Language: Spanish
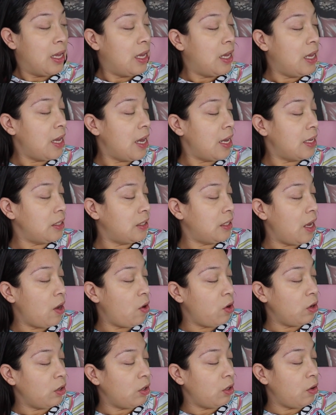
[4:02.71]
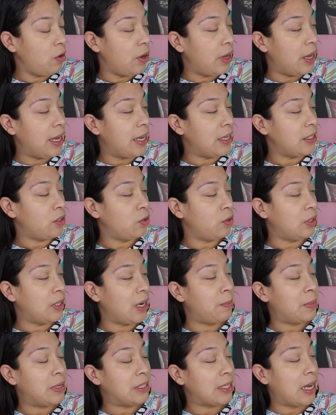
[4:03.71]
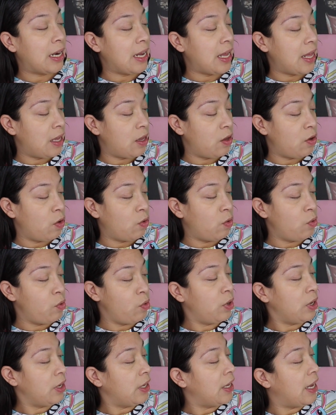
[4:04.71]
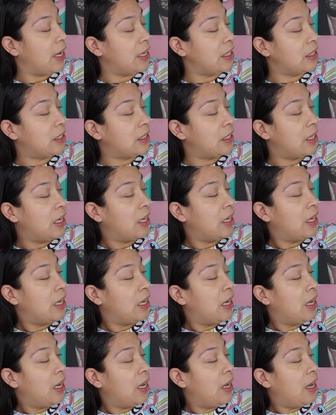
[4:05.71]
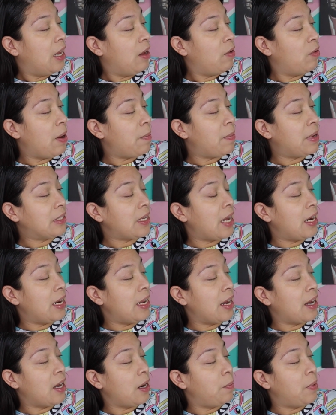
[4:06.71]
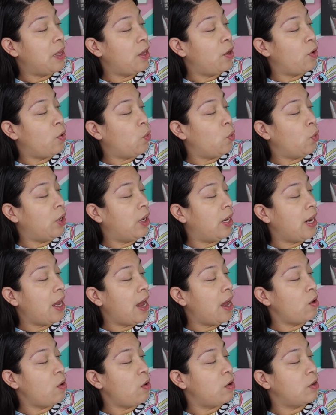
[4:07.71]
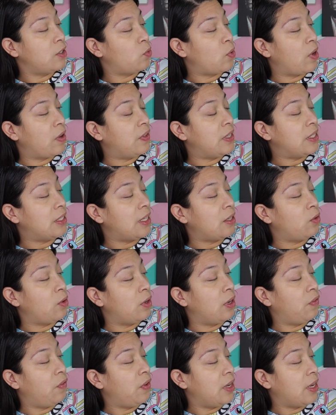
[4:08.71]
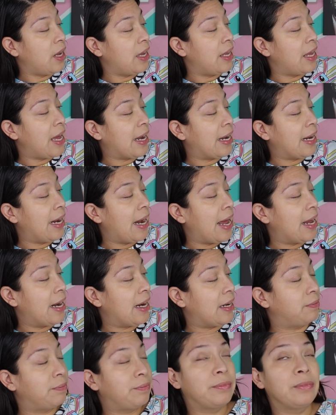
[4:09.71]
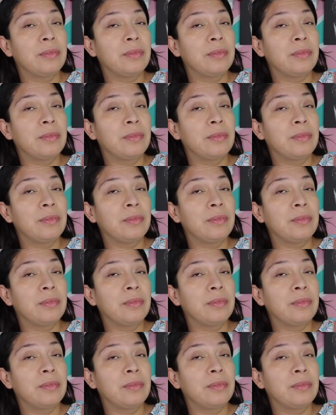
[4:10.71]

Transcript: Y este otro es otra mascarilla de yogur que es eh, una mascarilla crema de yogur griego, suaviza, tonifica y aclara.